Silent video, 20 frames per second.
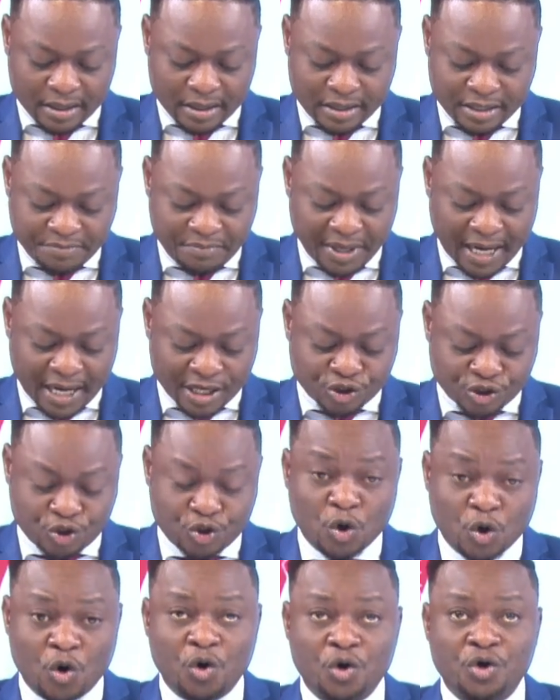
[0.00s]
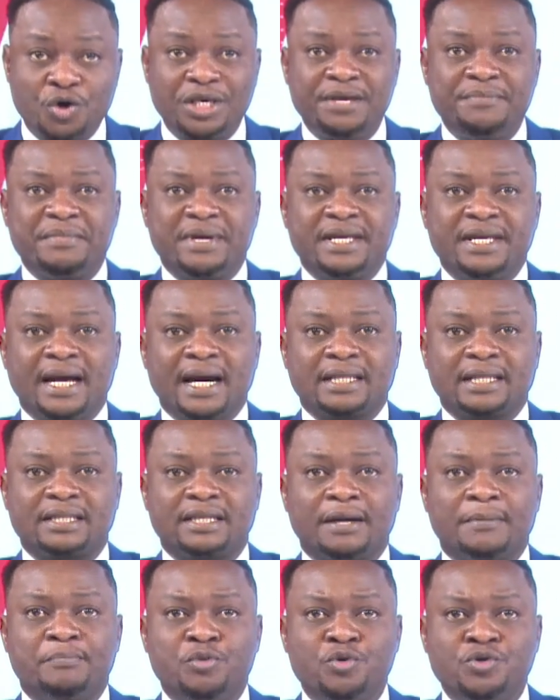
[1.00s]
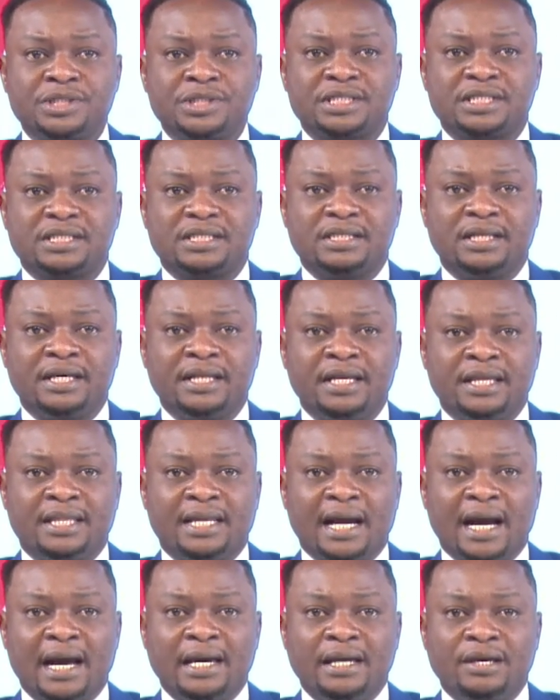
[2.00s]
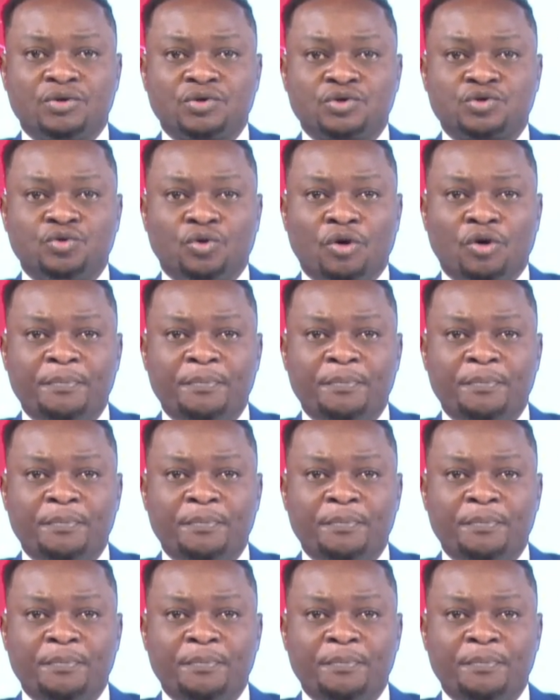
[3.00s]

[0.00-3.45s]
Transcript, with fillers: libération immédiate. Plus de détails dans ce